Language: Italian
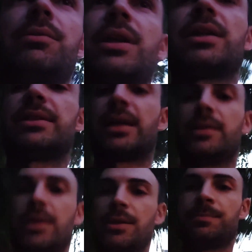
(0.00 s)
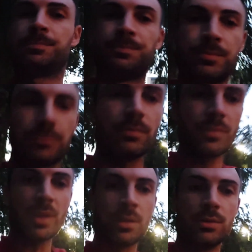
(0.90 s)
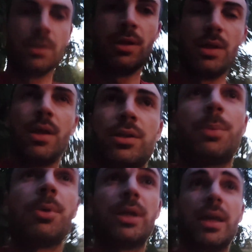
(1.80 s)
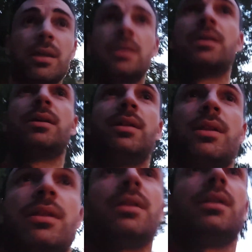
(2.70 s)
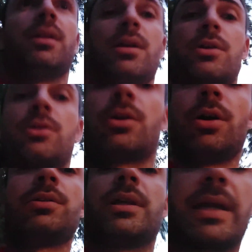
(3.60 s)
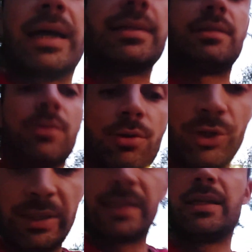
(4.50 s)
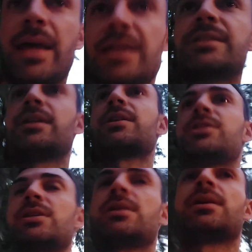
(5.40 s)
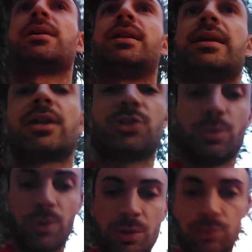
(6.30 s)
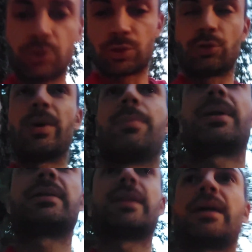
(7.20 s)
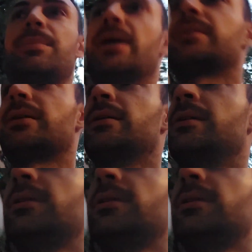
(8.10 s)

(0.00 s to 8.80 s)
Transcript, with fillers: neutralizzare i tiri. Dopodiché, con ragazzi, con l'uscita di Dessers eh, e eh, l'ingresso di buon aiuto, secondo me la partita è cambiata.